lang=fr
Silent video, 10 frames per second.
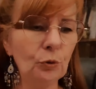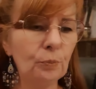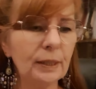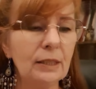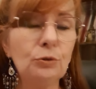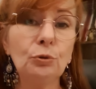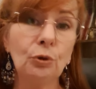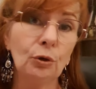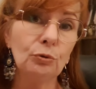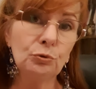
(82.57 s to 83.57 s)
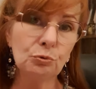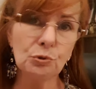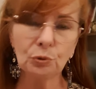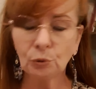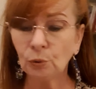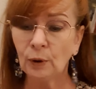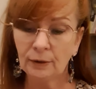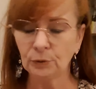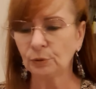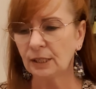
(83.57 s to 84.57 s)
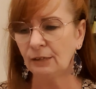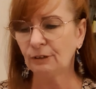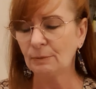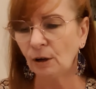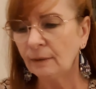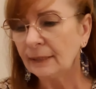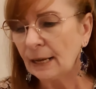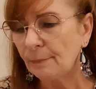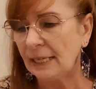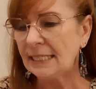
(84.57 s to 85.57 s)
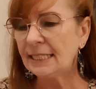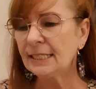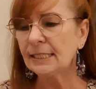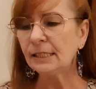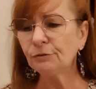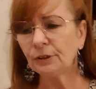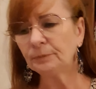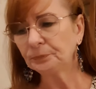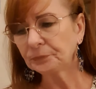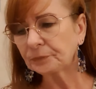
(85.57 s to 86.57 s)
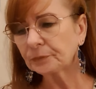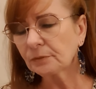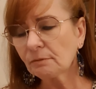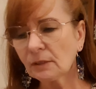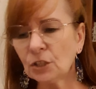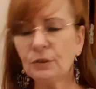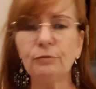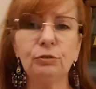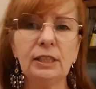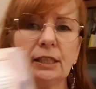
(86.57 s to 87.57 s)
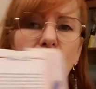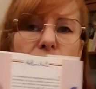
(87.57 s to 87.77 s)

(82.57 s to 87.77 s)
au prix de 12 euros, hein, donc il est vraiment pas excessif. Je vais vous lire